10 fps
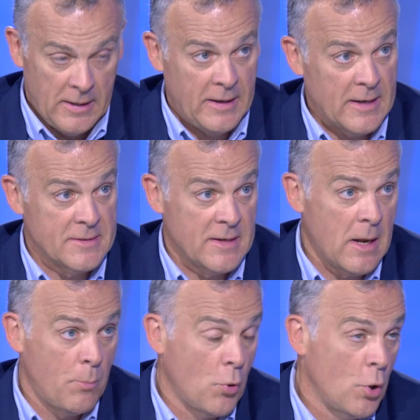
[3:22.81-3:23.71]
Et grâce à
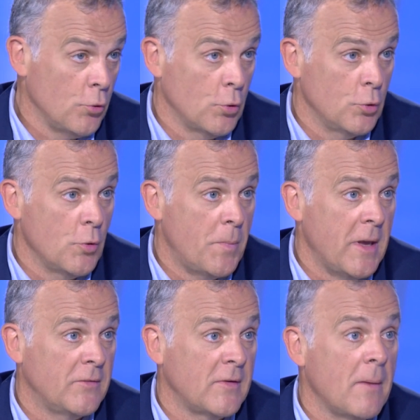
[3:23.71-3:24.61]
l'apport de,
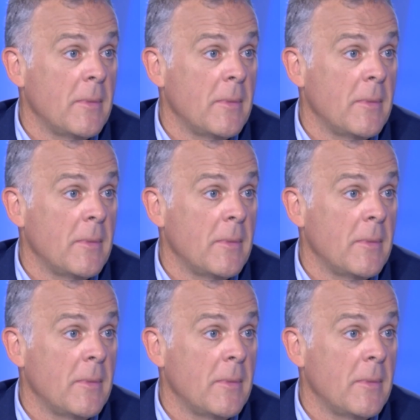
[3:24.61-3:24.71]
PSA,